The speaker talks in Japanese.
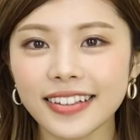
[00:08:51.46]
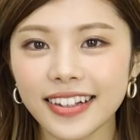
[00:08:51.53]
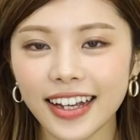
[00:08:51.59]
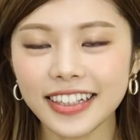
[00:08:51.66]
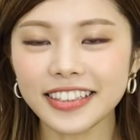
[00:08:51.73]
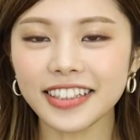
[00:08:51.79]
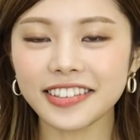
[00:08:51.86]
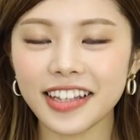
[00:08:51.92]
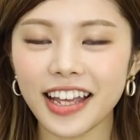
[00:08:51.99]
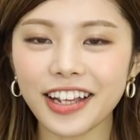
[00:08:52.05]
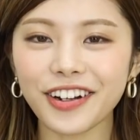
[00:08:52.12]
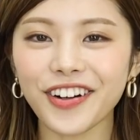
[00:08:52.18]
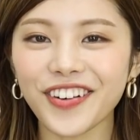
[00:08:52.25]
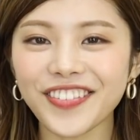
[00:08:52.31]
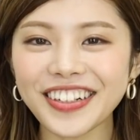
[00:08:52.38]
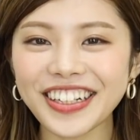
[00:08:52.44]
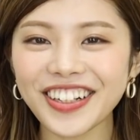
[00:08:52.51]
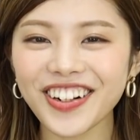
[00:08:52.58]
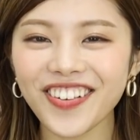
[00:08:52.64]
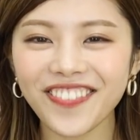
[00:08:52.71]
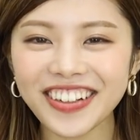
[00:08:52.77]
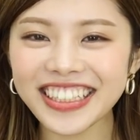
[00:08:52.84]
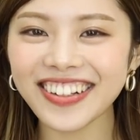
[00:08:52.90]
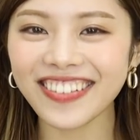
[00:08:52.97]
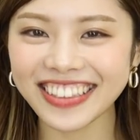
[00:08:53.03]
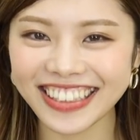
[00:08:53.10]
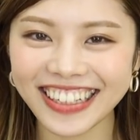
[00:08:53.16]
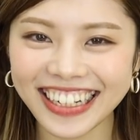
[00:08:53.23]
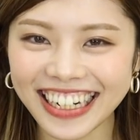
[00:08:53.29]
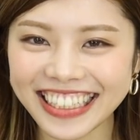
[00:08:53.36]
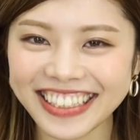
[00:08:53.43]
はいじゃあ最後おまけのパジャマ
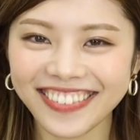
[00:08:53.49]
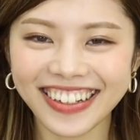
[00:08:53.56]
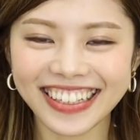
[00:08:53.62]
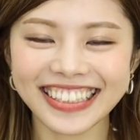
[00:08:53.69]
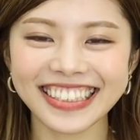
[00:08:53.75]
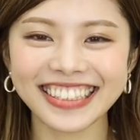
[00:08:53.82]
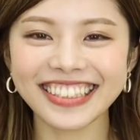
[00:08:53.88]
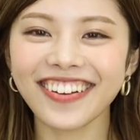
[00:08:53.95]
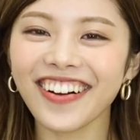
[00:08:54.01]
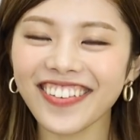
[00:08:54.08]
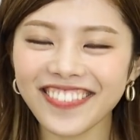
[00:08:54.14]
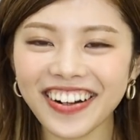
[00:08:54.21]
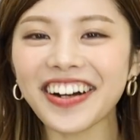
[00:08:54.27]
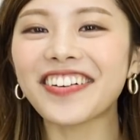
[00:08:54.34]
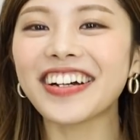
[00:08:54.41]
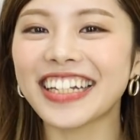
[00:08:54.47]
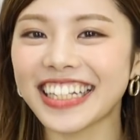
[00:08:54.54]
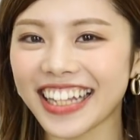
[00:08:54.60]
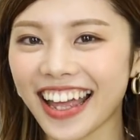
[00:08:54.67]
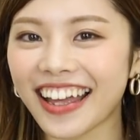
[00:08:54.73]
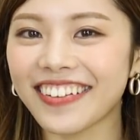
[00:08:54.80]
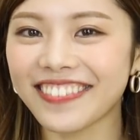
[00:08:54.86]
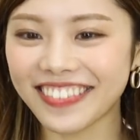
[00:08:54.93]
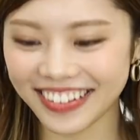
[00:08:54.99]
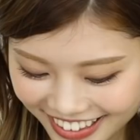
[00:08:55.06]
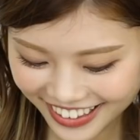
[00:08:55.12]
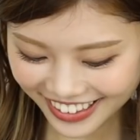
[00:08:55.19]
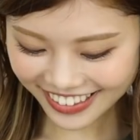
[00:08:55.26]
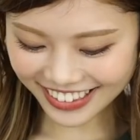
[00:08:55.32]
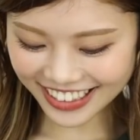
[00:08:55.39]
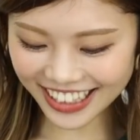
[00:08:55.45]
紹介しますこれも可愛いんで
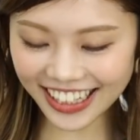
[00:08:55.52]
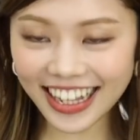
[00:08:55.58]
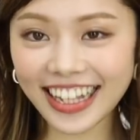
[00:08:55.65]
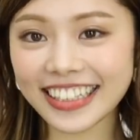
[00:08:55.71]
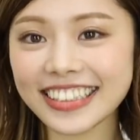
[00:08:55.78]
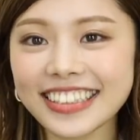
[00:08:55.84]
こちらで